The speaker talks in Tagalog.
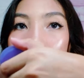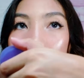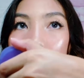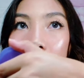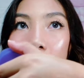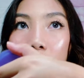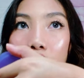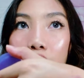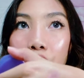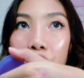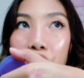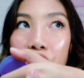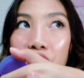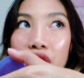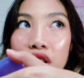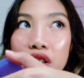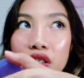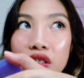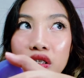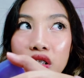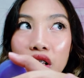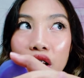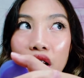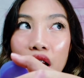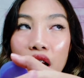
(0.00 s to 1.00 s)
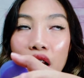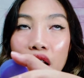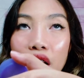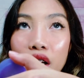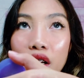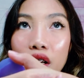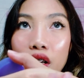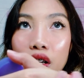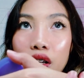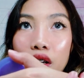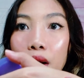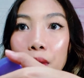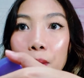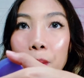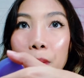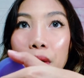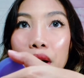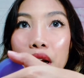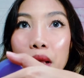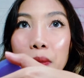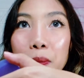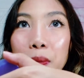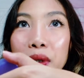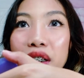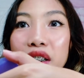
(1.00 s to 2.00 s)
it feels like
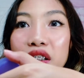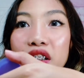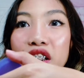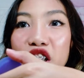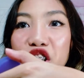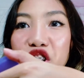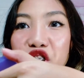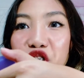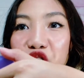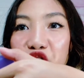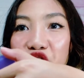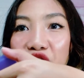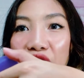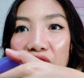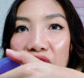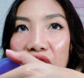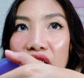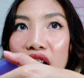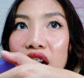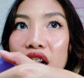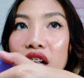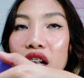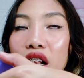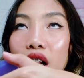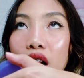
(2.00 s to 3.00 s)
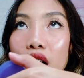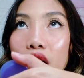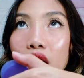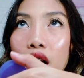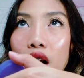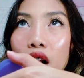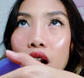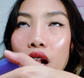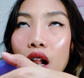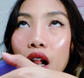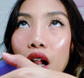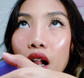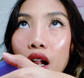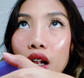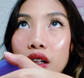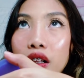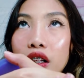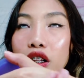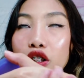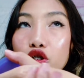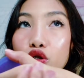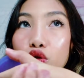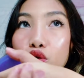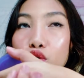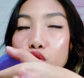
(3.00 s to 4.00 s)
malamig na gel
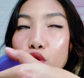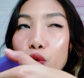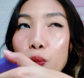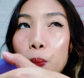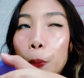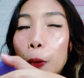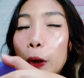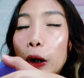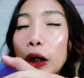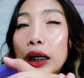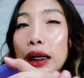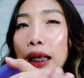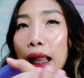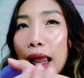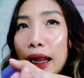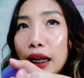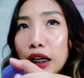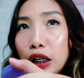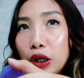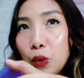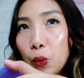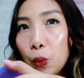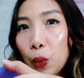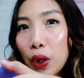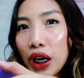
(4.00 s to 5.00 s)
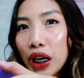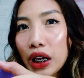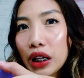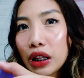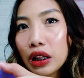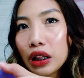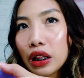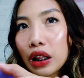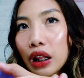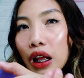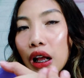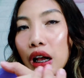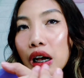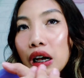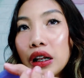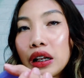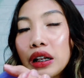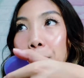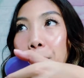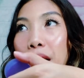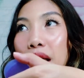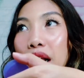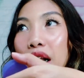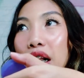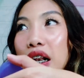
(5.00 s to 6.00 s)
na super lightweight
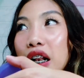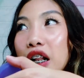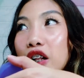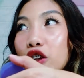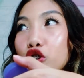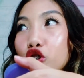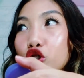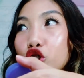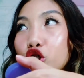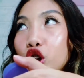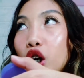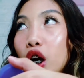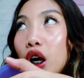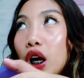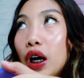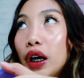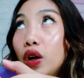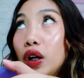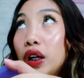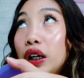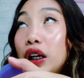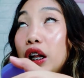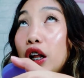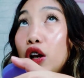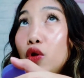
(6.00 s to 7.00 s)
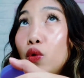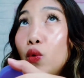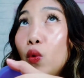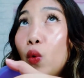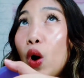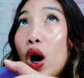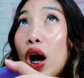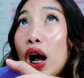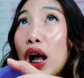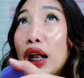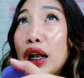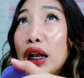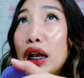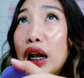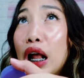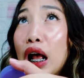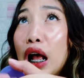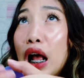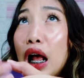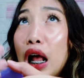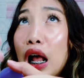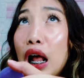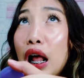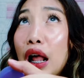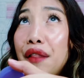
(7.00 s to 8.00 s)
para lang siya inaluan
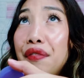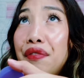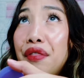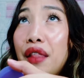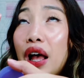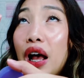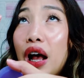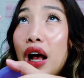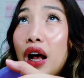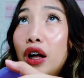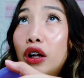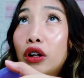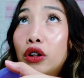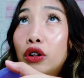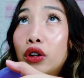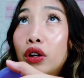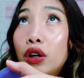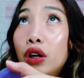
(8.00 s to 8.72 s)
ng